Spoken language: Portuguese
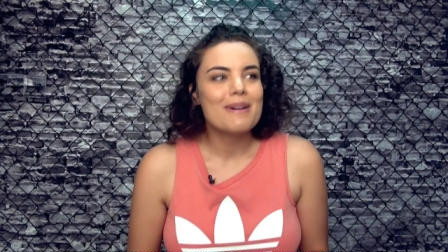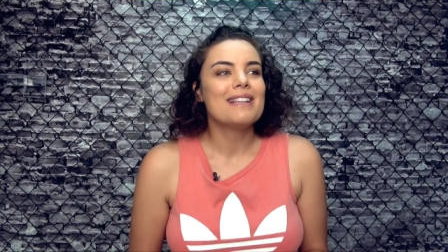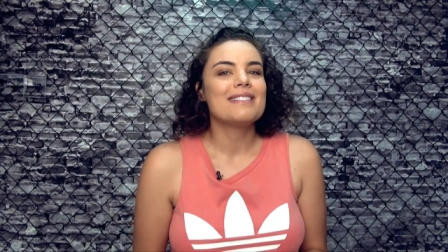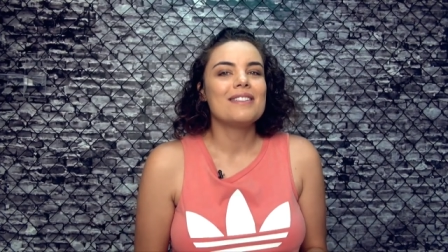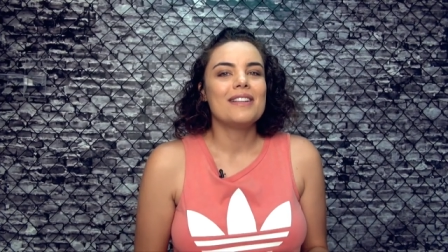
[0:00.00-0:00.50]

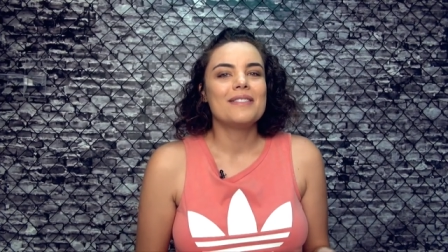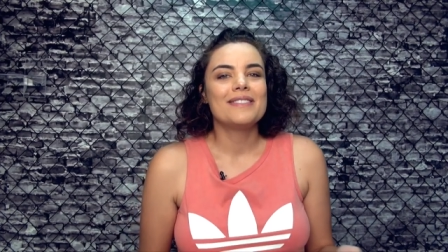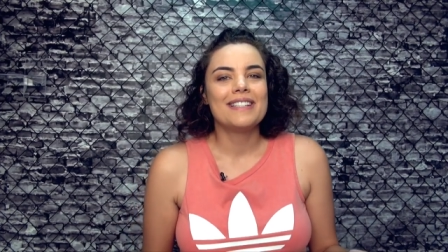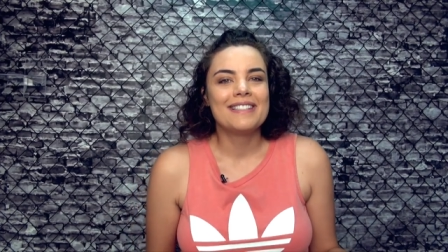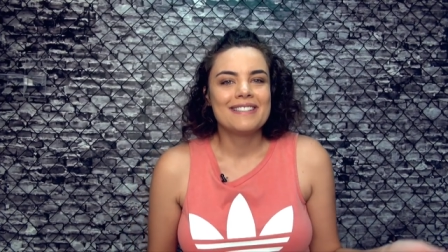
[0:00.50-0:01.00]
mas eu, eh, eu,
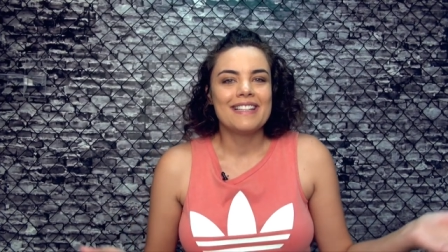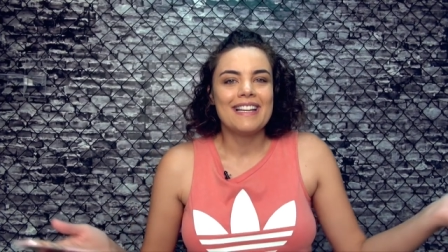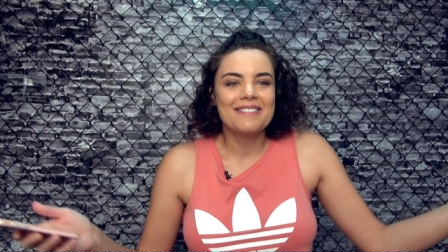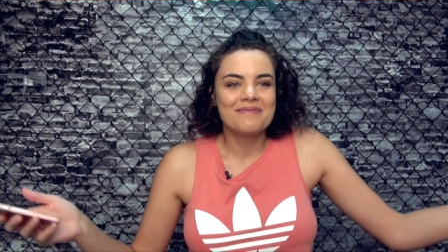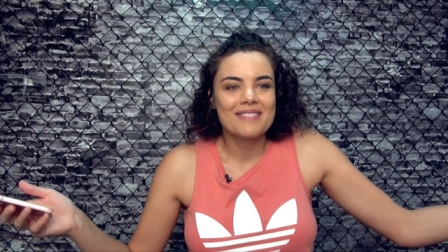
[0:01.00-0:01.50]
eh,
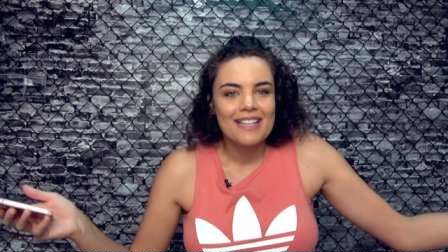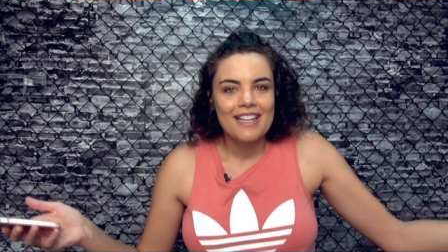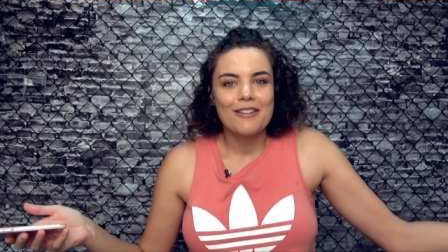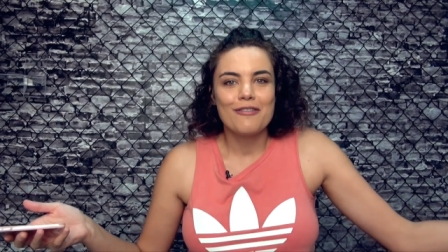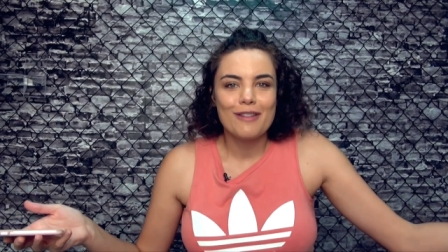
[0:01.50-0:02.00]
né?
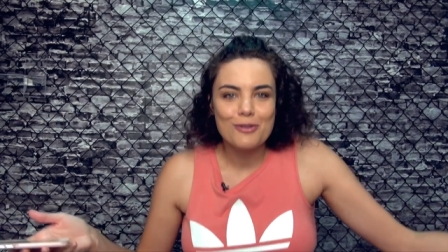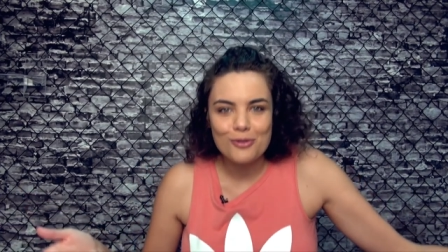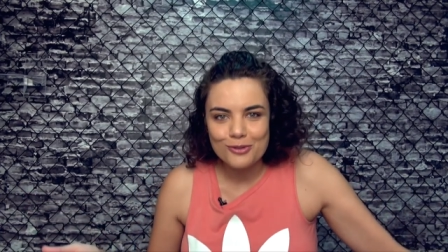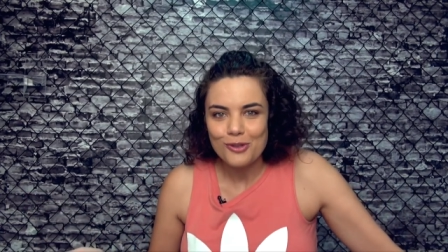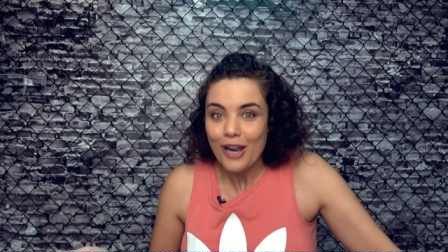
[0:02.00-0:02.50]
Vou falar do
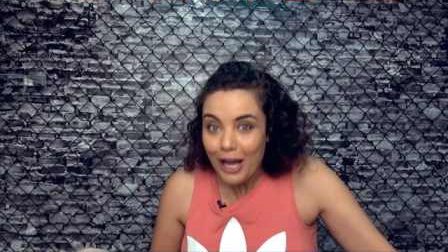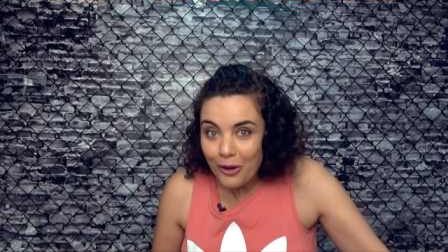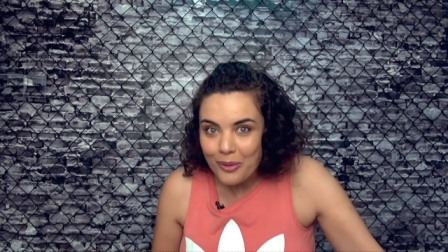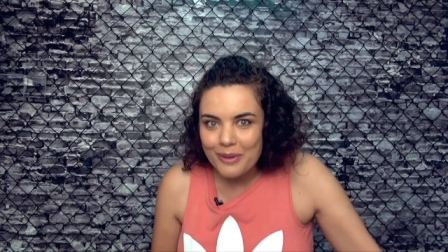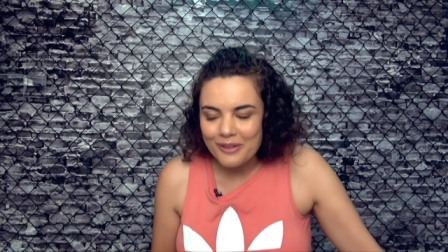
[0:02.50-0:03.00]
jogo do
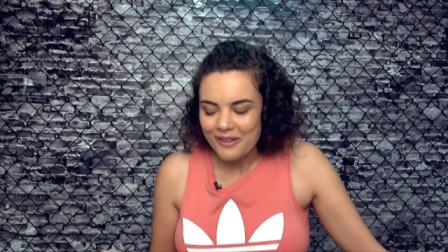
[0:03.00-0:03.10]
Oklahoma